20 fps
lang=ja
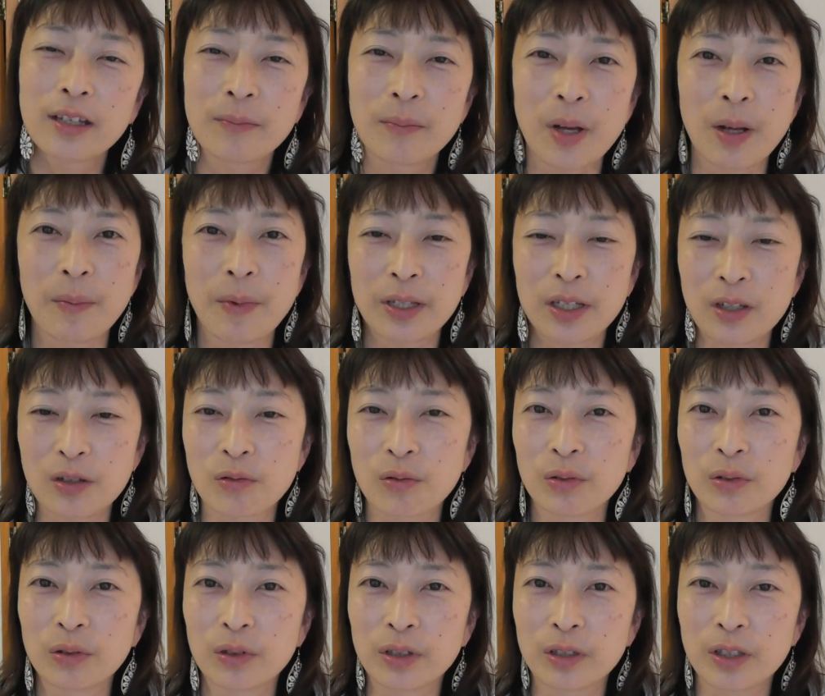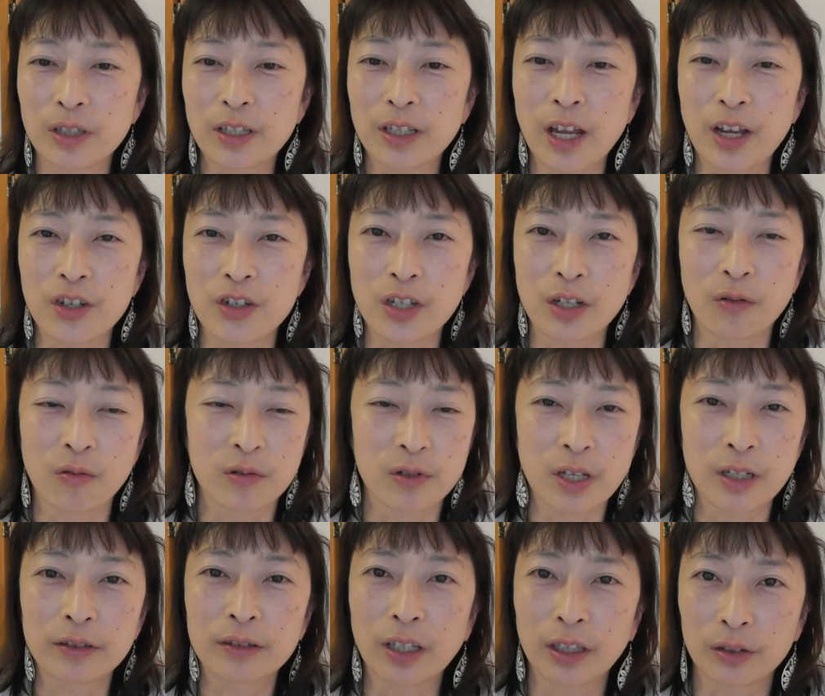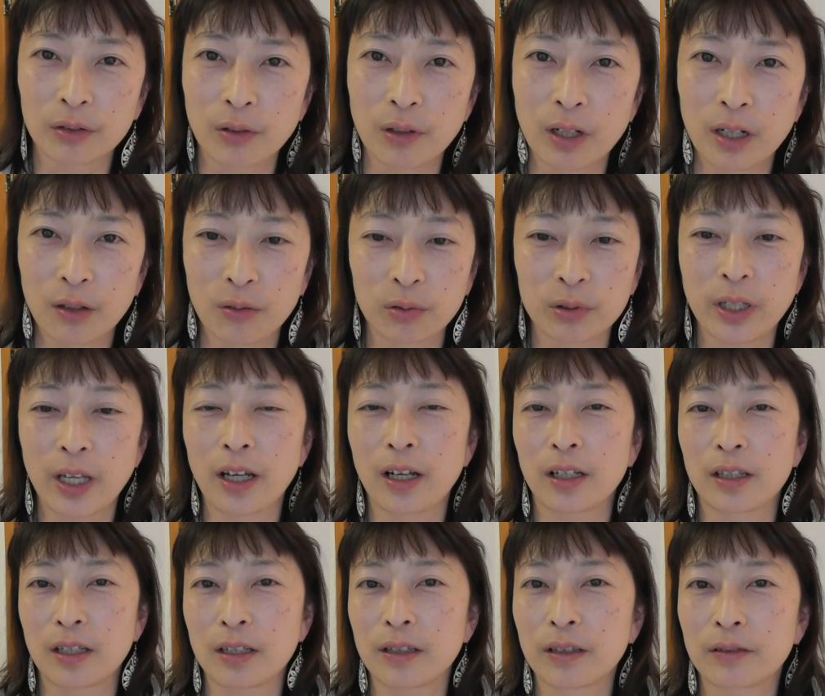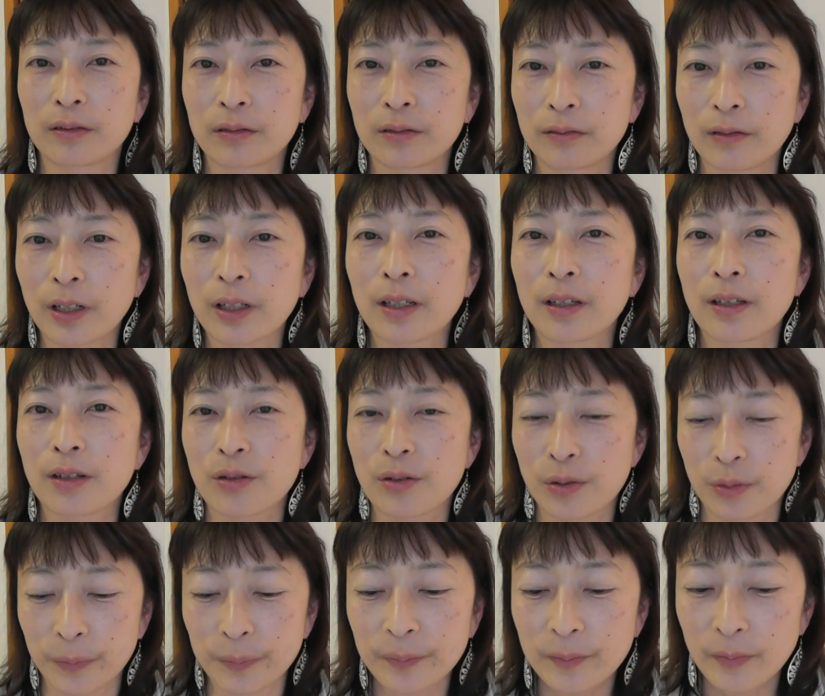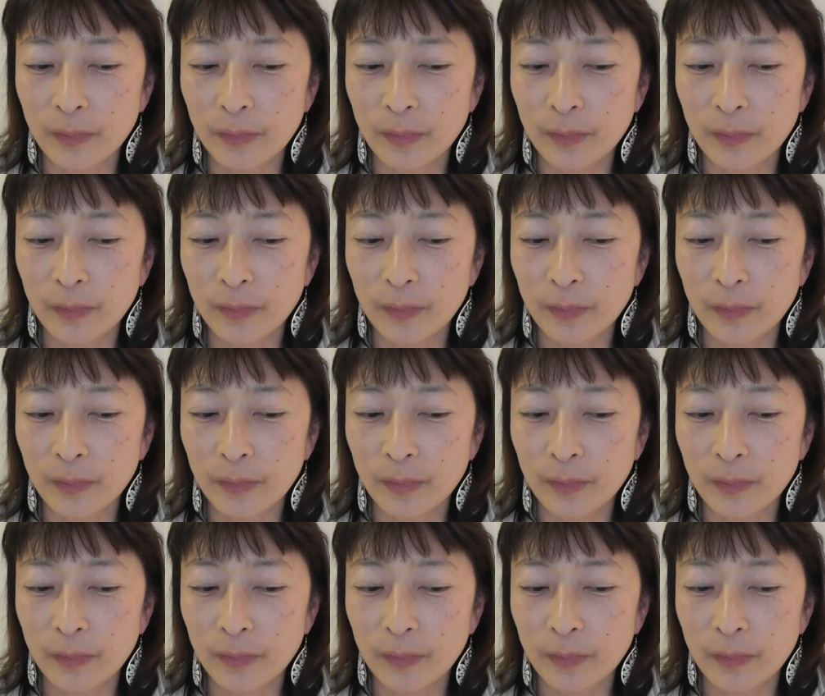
まあ、またそういうに対してコンサルタントから答えが出てくるわけですよ。